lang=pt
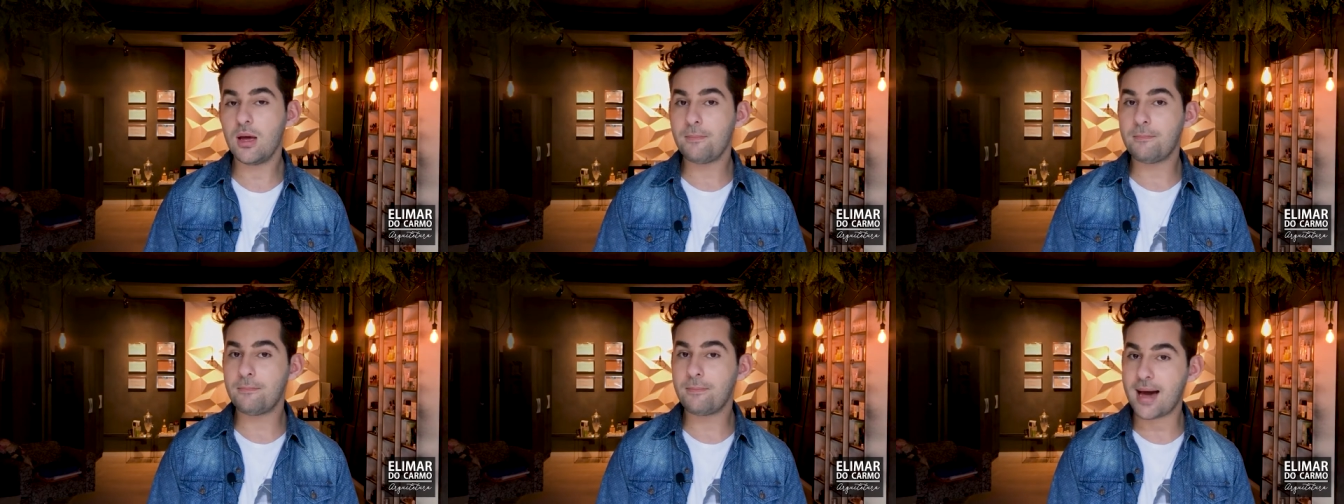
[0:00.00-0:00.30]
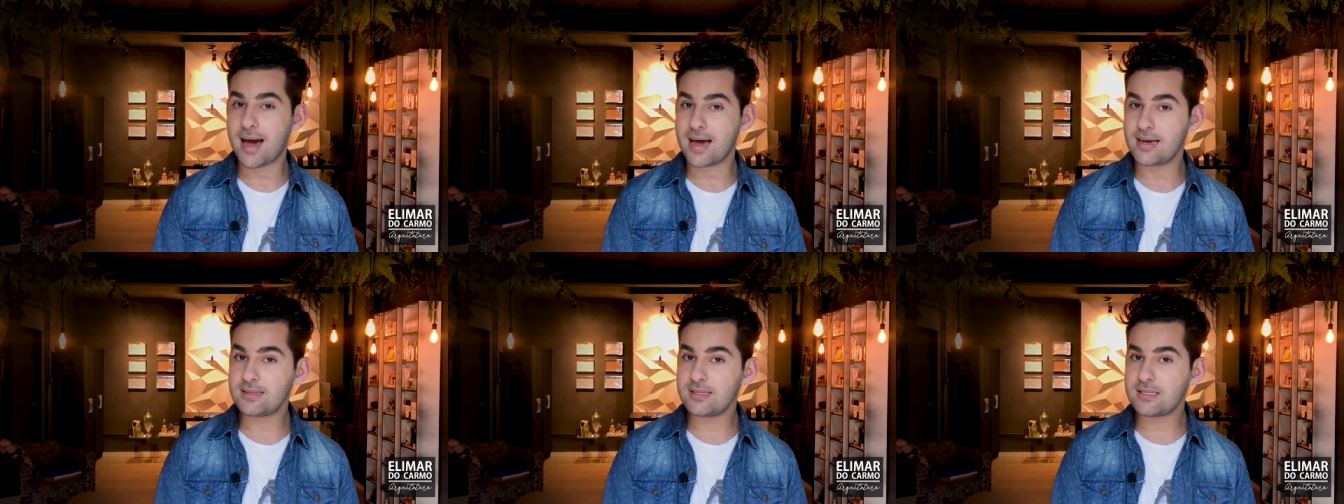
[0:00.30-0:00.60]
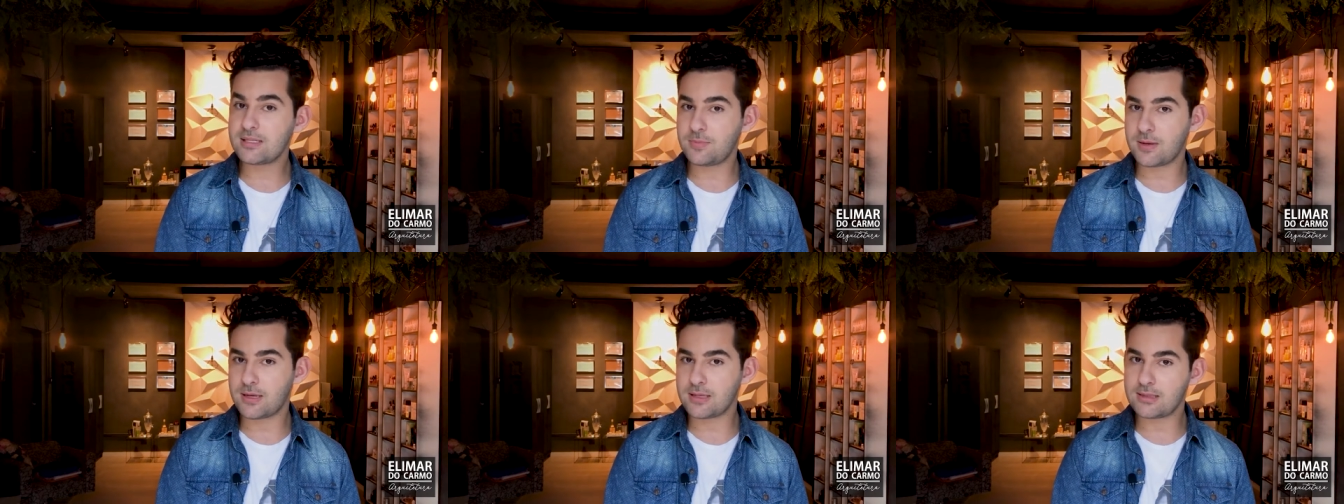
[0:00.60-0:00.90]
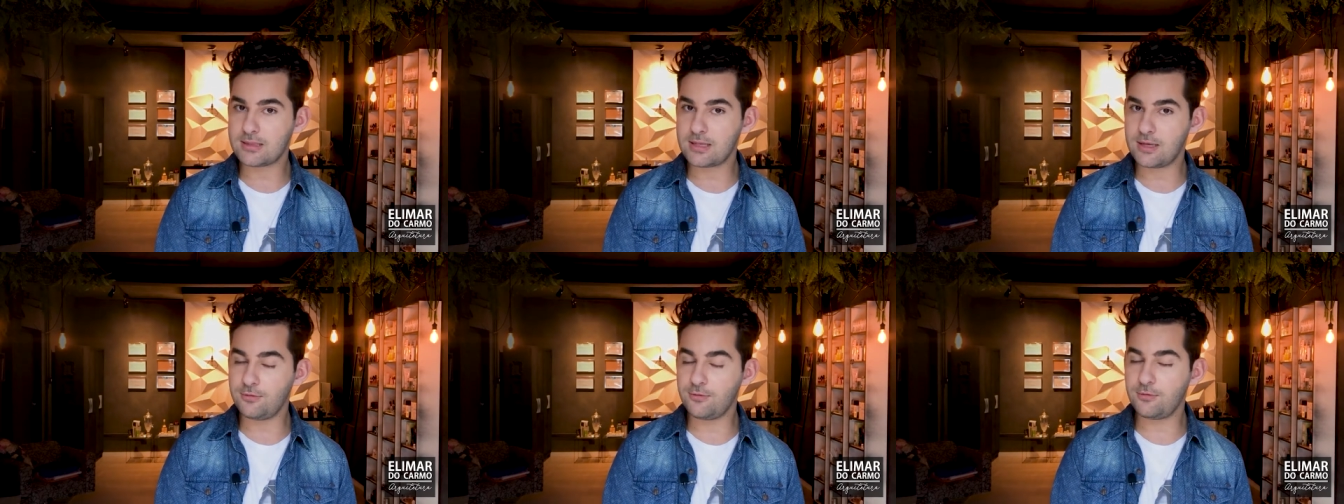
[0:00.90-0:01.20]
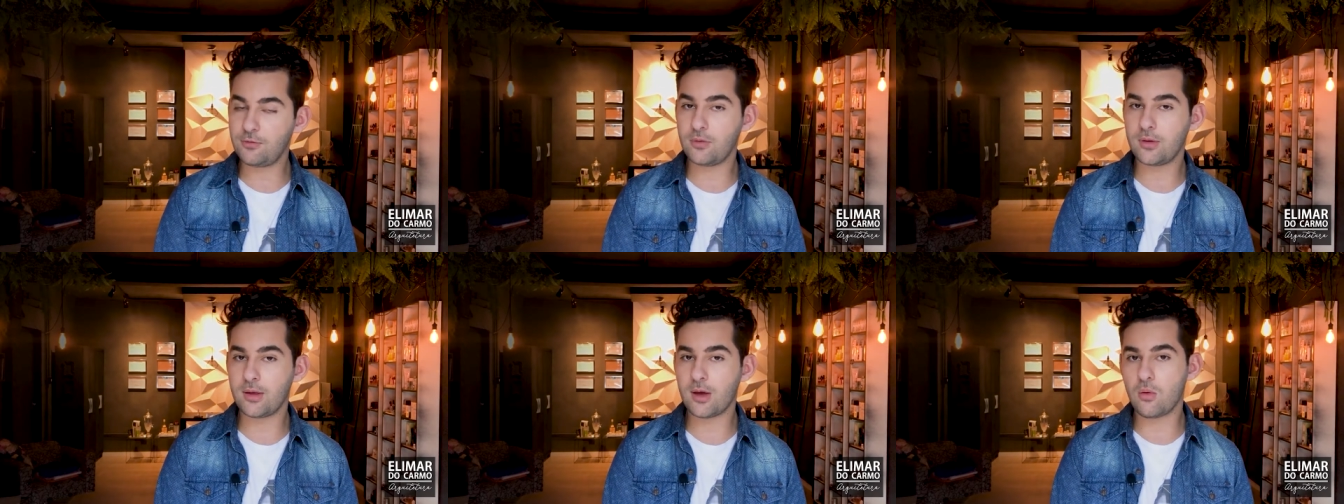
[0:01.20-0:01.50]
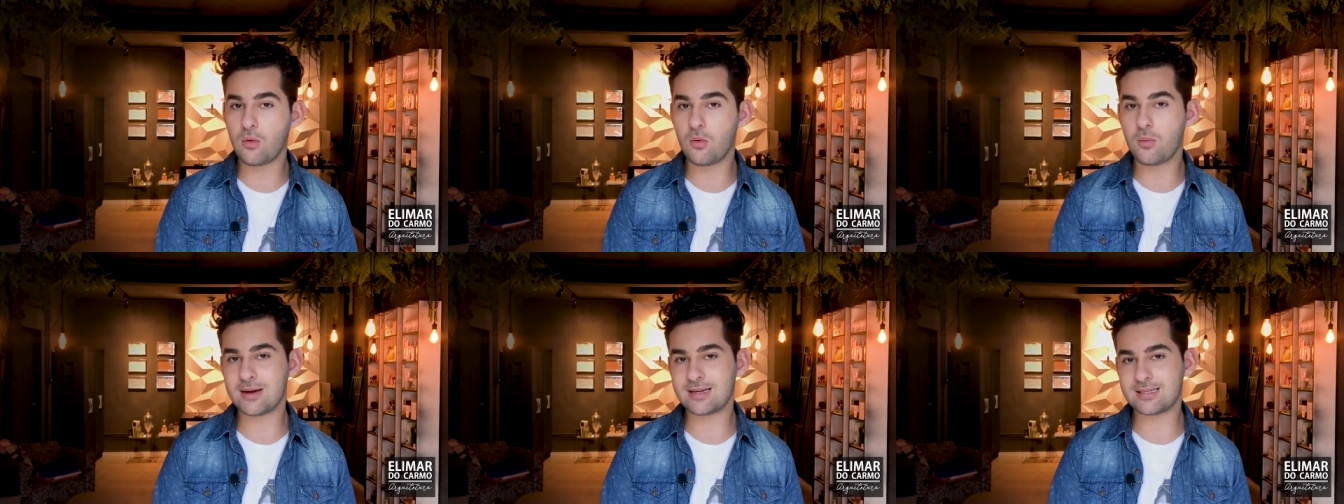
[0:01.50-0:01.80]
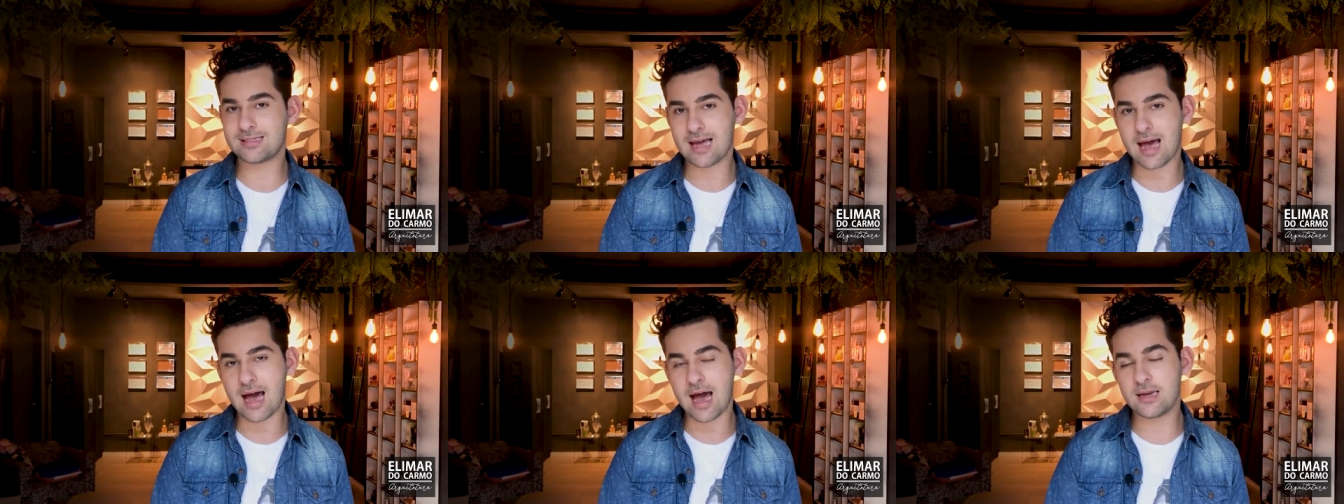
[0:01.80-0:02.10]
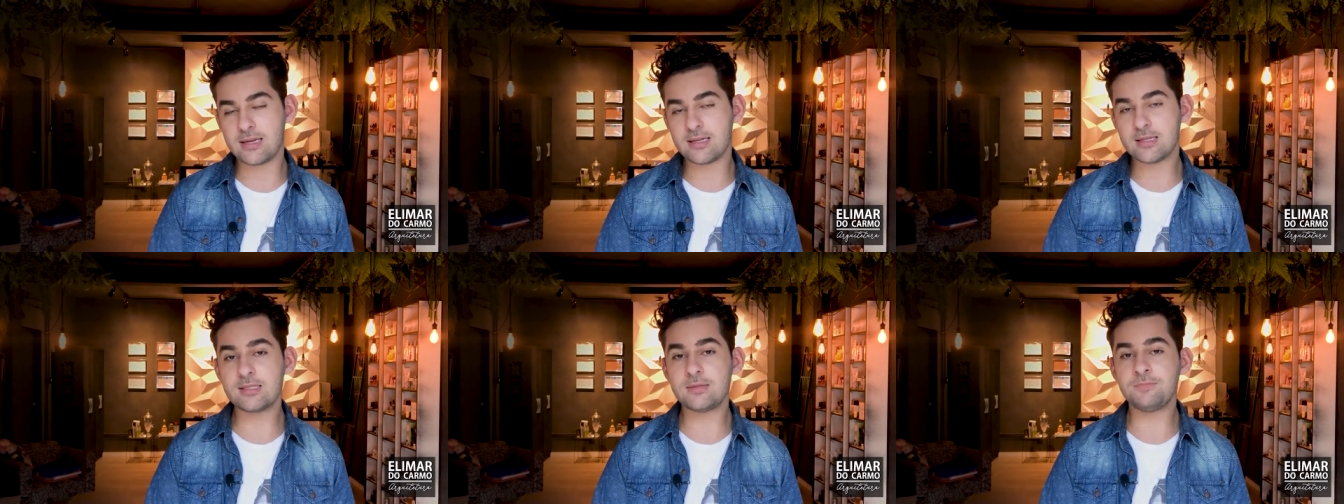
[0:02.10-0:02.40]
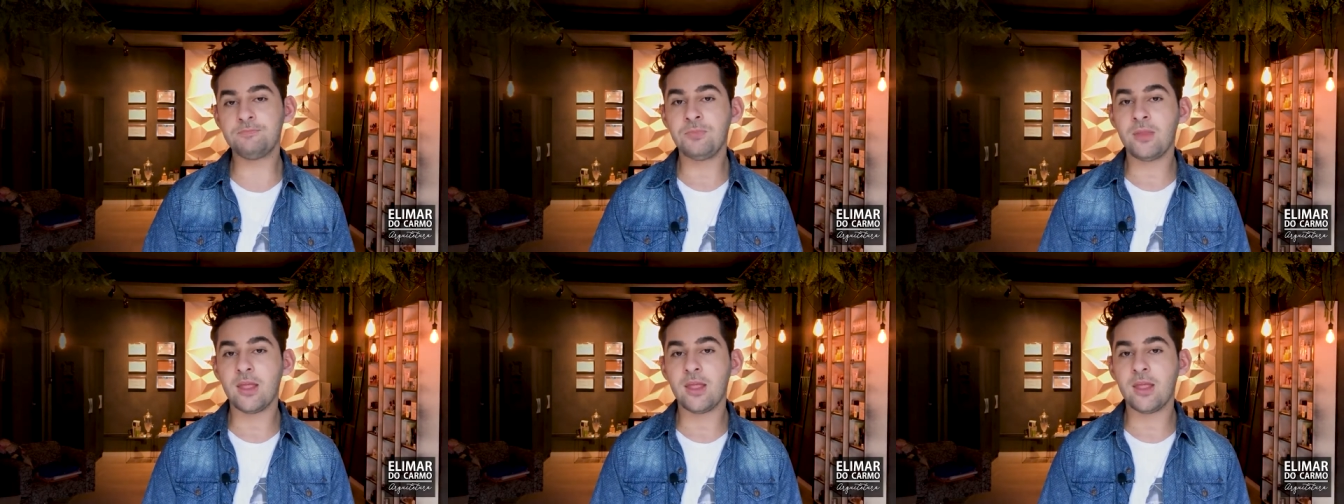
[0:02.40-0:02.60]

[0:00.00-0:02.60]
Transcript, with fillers: mais específico em algumas áreas.